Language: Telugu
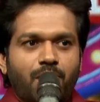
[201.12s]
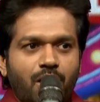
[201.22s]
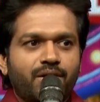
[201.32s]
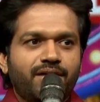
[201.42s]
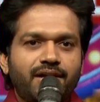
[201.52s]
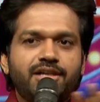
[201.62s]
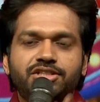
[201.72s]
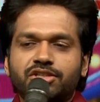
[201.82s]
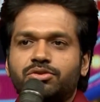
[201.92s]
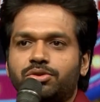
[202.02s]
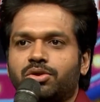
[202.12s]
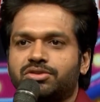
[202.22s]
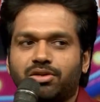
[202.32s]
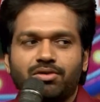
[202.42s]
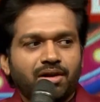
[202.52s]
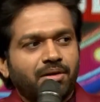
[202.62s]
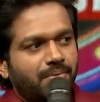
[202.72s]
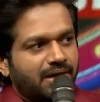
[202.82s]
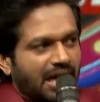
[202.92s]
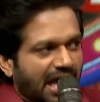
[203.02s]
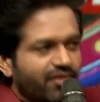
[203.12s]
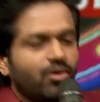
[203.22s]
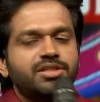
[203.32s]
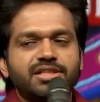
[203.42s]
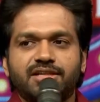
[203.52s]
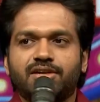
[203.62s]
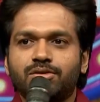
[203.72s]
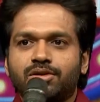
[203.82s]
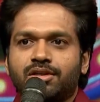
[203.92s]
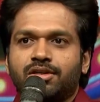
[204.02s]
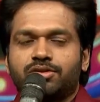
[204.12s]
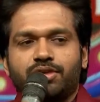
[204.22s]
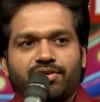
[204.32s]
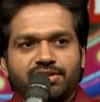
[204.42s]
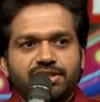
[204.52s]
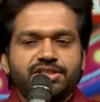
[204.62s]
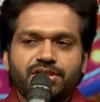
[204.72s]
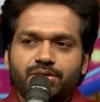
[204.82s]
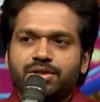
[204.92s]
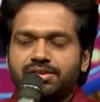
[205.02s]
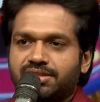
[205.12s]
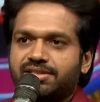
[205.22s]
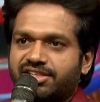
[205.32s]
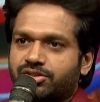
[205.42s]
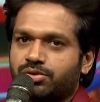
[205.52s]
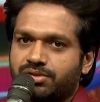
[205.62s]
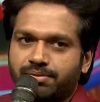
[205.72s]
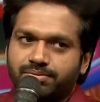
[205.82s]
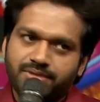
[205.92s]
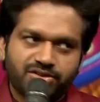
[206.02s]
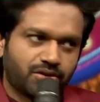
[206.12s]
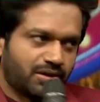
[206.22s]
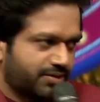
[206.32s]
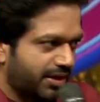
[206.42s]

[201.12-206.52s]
బాగుండేవి ఎడిట్ చేసుకుంటూ వస్తాం బట్ లైవ్లో చేశారు సో ఏమైనా చిన్న చిన్నవి ఉంటే జస్ట్ ఎక్స్క్యూజ్ దెమ్ దట్స్ ఆల్